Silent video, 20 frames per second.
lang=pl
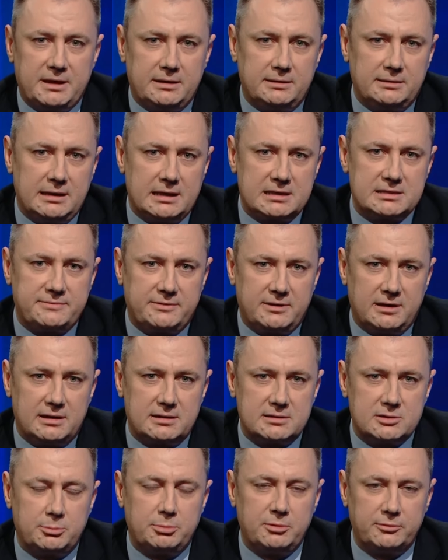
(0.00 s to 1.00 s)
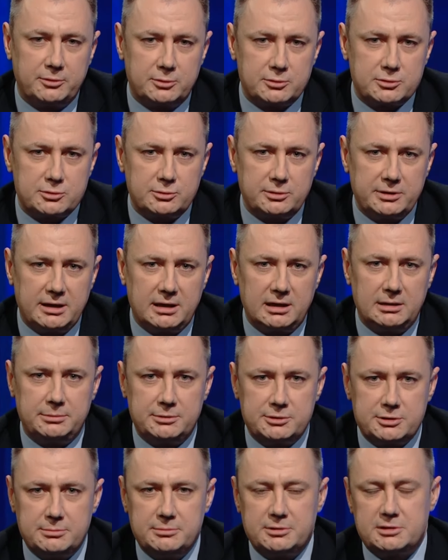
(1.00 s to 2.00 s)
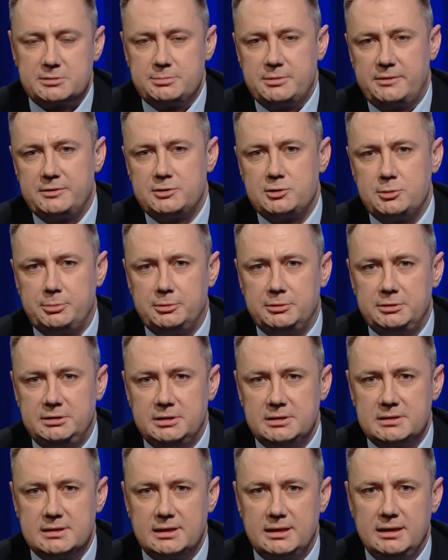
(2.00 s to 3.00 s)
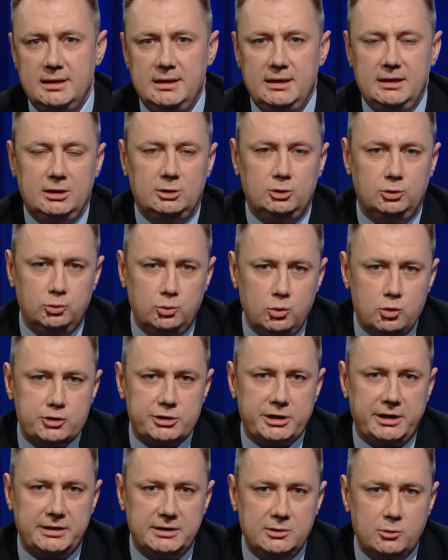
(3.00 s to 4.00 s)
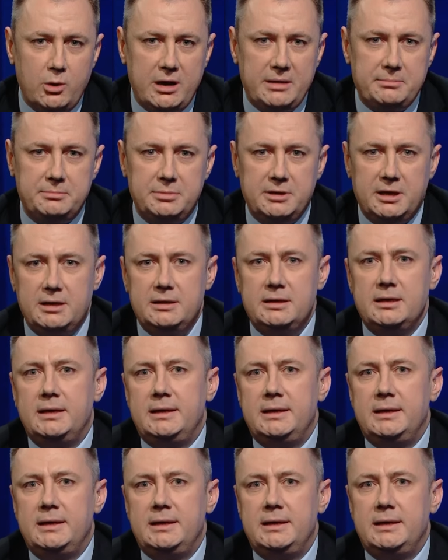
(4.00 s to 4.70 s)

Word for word: nazwa zobowiązuje, ale będziemy rozmawiać o polityce dłużej, głębiej,